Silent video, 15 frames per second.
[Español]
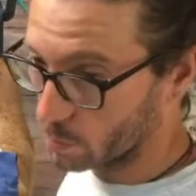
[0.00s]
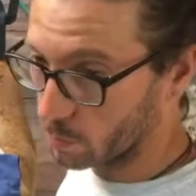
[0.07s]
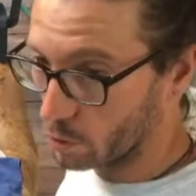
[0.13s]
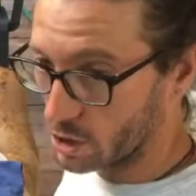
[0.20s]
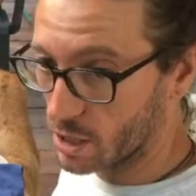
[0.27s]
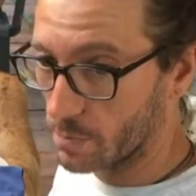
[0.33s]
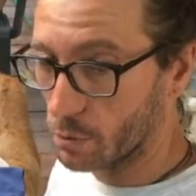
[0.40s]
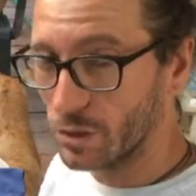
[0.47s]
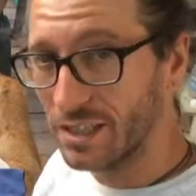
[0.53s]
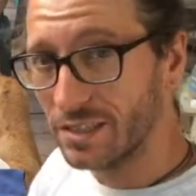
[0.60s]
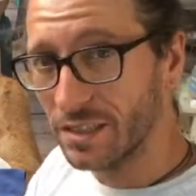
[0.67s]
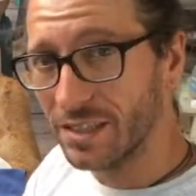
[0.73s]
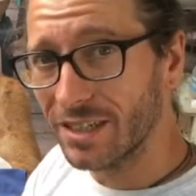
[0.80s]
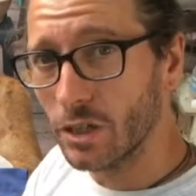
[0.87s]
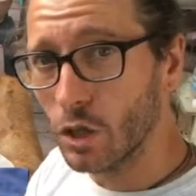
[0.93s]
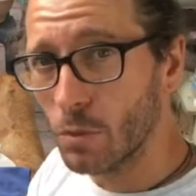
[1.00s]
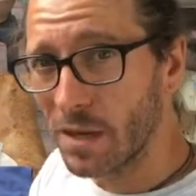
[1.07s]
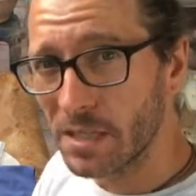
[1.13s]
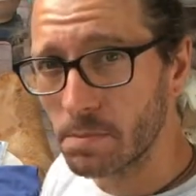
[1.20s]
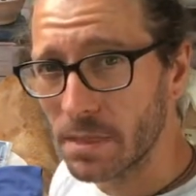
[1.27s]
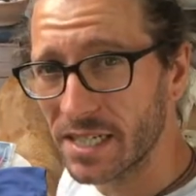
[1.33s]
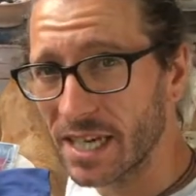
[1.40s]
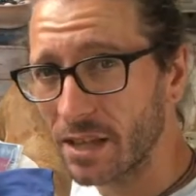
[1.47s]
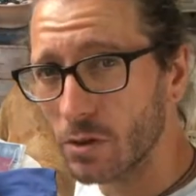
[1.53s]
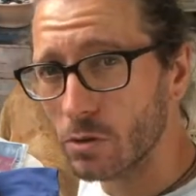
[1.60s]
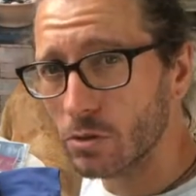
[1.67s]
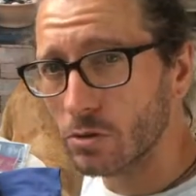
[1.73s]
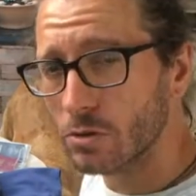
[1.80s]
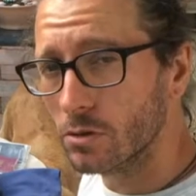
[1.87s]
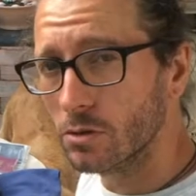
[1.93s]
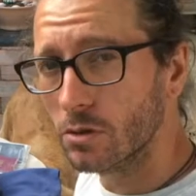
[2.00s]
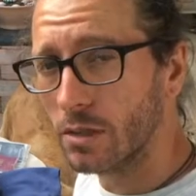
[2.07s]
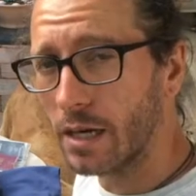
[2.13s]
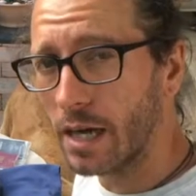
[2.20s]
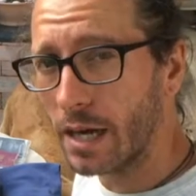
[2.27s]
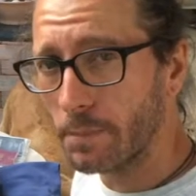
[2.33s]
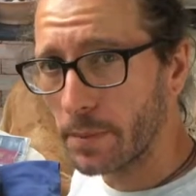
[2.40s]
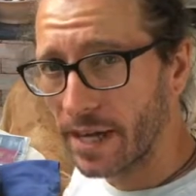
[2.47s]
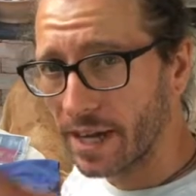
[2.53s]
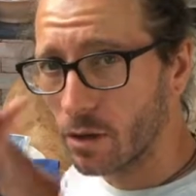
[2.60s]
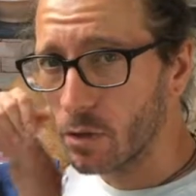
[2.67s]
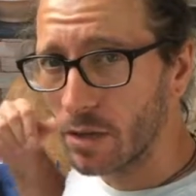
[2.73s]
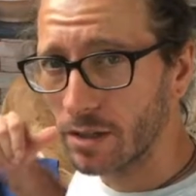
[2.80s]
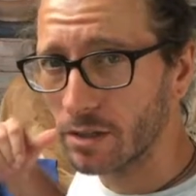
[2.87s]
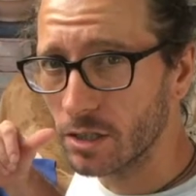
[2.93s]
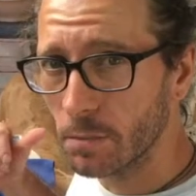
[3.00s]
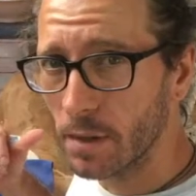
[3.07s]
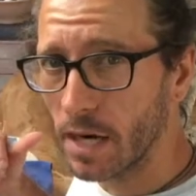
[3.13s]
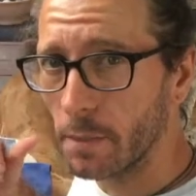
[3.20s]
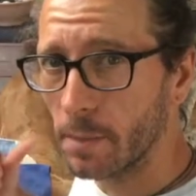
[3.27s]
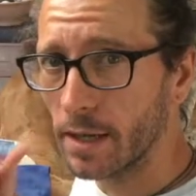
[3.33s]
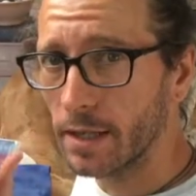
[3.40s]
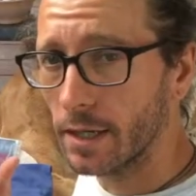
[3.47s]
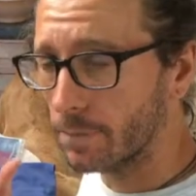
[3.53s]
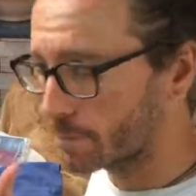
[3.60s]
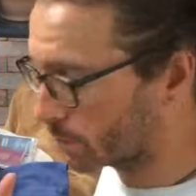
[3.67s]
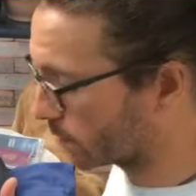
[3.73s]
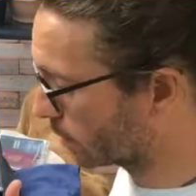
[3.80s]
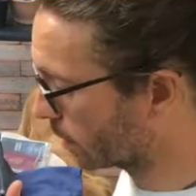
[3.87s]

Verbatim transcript: cosas importantes. Lo más pesado pegado siempre a la espalda.